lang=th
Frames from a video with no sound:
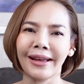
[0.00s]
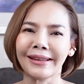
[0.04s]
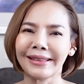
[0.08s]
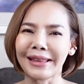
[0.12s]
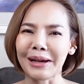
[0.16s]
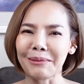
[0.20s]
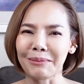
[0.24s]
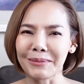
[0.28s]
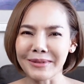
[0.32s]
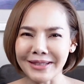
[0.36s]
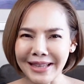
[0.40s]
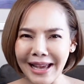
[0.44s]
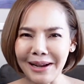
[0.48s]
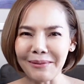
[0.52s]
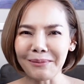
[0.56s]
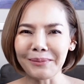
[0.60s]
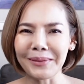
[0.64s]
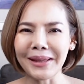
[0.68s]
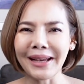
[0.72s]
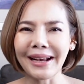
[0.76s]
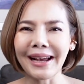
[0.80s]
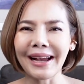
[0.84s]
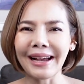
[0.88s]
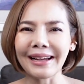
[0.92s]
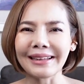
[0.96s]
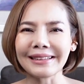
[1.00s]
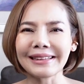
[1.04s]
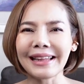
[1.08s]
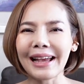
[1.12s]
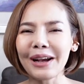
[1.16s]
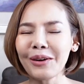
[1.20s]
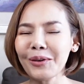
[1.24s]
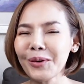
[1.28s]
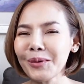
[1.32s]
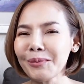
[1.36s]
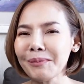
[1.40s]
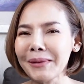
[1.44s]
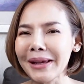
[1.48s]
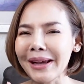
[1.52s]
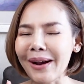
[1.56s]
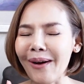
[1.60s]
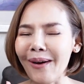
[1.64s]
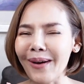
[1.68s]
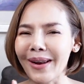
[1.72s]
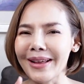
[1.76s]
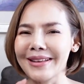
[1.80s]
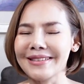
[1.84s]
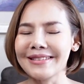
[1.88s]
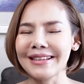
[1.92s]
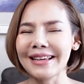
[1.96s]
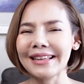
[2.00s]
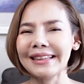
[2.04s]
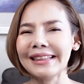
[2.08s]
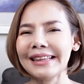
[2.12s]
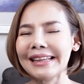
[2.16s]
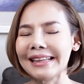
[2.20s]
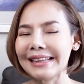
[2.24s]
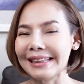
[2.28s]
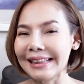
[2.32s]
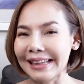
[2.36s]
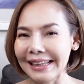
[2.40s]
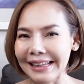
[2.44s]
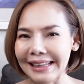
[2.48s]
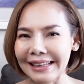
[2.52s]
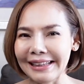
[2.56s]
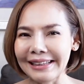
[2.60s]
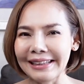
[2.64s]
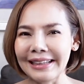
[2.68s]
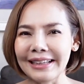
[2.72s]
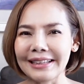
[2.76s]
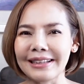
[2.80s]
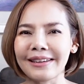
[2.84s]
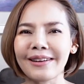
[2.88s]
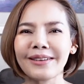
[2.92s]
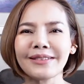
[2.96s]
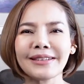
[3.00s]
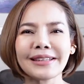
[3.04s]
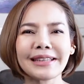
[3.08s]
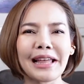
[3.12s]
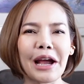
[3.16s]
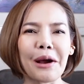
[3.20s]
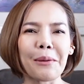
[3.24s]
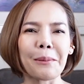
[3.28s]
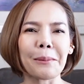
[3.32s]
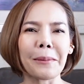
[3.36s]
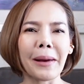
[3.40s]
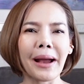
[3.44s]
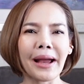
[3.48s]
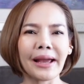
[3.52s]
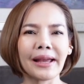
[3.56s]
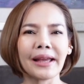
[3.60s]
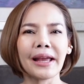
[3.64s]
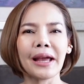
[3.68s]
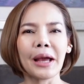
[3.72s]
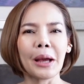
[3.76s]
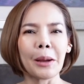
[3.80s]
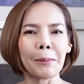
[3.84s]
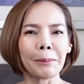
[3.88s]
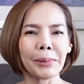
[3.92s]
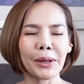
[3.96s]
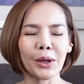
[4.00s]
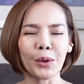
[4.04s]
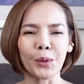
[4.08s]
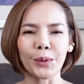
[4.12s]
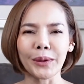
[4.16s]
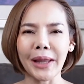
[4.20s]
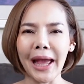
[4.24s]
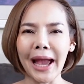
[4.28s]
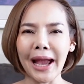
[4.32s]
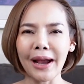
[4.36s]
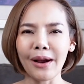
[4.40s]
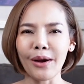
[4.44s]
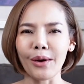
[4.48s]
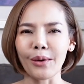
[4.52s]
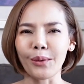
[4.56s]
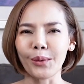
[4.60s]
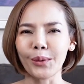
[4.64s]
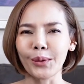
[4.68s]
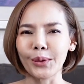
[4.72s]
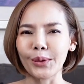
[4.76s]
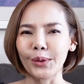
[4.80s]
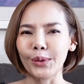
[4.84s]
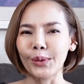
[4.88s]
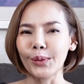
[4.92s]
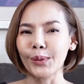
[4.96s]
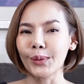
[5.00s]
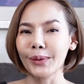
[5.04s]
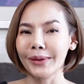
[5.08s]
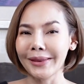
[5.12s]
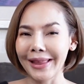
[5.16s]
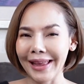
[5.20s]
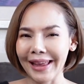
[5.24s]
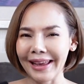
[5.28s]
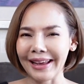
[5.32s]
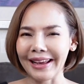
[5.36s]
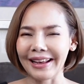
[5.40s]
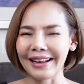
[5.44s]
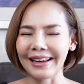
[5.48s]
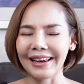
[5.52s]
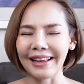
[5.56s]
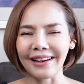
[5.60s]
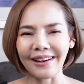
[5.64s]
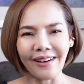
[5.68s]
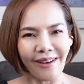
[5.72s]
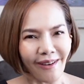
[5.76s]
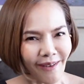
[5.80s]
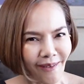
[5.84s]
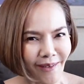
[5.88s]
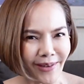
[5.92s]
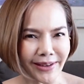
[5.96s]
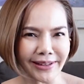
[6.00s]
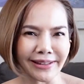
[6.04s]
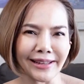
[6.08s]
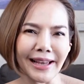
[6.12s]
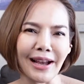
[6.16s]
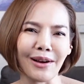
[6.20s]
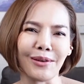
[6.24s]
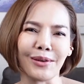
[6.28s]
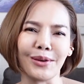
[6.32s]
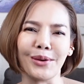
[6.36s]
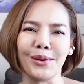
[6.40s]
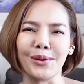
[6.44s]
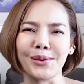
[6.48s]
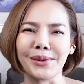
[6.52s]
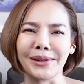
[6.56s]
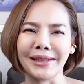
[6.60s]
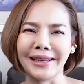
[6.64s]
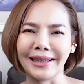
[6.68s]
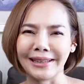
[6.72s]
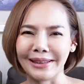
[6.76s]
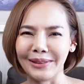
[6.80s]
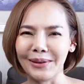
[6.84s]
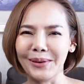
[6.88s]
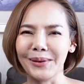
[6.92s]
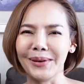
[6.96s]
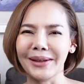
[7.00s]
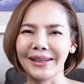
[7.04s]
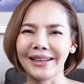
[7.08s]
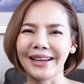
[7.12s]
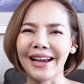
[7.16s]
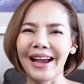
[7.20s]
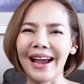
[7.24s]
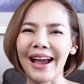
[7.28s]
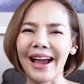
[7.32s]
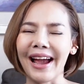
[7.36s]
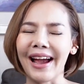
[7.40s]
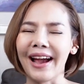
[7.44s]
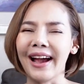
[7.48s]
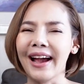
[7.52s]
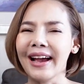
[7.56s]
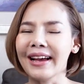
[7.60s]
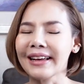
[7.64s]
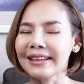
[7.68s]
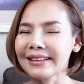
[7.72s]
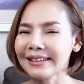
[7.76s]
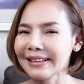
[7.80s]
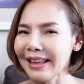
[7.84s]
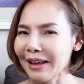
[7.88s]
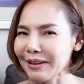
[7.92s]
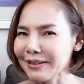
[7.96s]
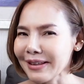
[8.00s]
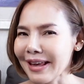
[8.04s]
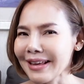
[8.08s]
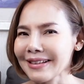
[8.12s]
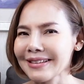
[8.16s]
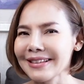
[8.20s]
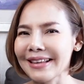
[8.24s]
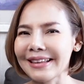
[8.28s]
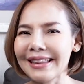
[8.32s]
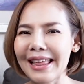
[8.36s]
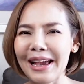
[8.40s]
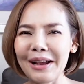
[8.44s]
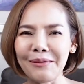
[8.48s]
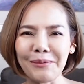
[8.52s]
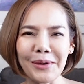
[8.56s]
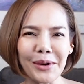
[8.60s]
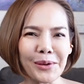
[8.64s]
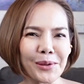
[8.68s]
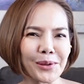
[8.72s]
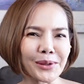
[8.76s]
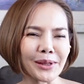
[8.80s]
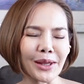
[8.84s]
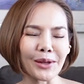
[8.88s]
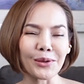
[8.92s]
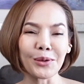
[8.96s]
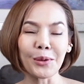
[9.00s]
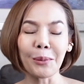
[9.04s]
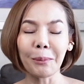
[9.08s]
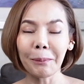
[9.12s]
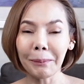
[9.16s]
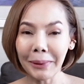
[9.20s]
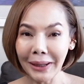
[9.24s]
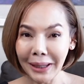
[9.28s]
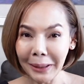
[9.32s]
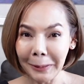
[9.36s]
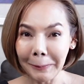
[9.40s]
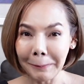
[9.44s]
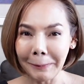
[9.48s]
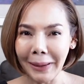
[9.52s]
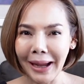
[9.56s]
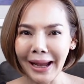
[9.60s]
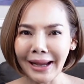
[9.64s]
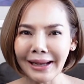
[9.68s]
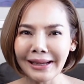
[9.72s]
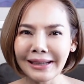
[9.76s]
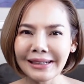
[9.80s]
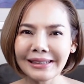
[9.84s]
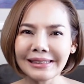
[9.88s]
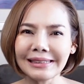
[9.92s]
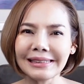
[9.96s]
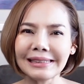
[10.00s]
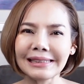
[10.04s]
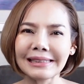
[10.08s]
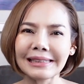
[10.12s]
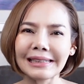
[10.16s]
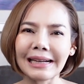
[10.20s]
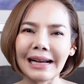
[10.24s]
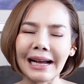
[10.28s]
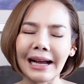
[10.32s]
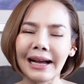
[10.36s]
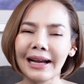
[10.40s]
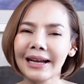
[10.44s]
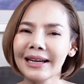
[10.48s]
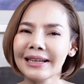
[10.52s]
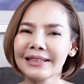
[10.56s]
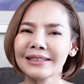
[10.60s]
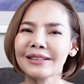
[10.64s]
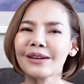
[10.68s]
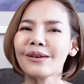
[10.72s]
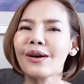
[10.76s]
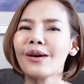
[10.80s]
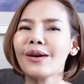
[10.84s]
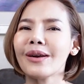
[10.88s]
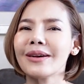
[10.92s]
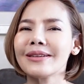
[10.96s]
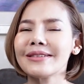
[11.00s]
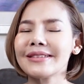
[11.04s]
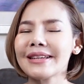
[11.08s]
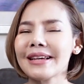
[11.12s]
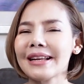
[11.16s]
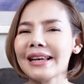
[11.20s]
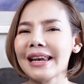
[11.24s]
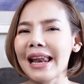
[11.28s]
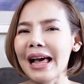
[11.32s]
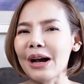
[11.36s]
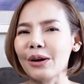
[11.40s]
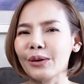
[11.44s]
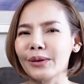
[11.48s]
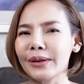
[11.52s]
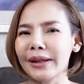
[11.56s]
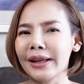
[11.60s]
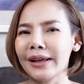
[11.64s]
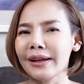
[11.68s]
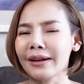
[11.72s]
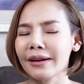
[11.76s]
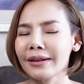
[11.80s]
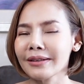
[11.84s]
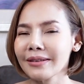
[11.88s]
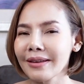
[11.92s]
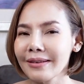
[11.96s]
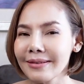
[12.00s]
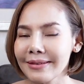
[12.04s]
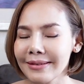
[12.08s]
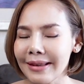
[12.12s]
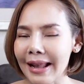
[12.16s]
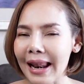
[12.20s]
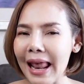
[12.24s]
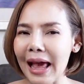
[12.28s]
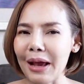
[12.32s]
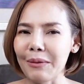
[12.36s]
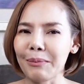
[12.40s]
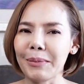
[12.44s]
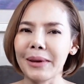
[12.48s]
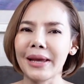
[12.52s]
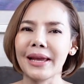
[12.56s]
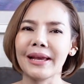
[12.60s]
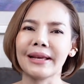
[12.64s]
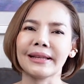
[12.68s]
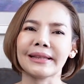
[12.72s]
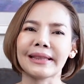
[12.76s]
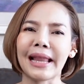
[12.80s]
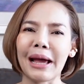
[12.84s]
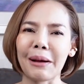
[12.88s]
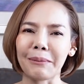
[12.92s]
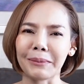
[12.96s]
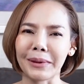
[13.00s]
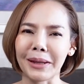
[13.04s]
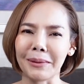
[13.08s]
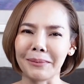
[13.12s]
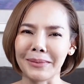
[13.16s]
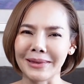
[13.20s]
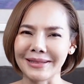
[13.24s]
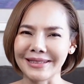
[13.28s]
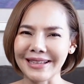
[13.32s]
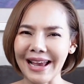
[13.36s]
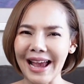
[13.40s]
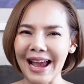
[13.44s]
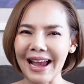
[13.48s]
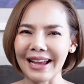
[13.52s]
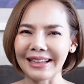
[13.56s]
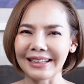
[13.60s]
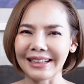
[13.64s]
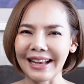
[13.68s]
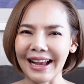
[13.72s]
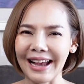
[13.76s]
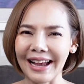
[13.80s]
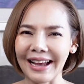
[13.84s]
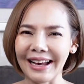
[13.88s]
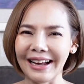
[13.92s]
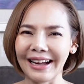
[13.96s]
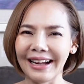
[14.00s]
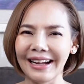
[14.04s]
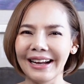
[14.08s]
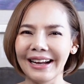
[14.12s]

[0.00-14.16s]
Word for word: หนำซ้ำนะคะถ้าคุณมีคอลลาเจนดีๆเนี่ยก็จะทำให้ผิวหน้าของคุณดูเด็กแล้วก็อ่อนเยาว์ลงอีกด้วยค่ะแต่น่าเสียดายเมื่อคุณอายุเพิ่มมากขึ้นนะคะเจ้าคอลลาเจนเหล่านี้ก็จะสลายไปเองตามธรรมชาติค่ะ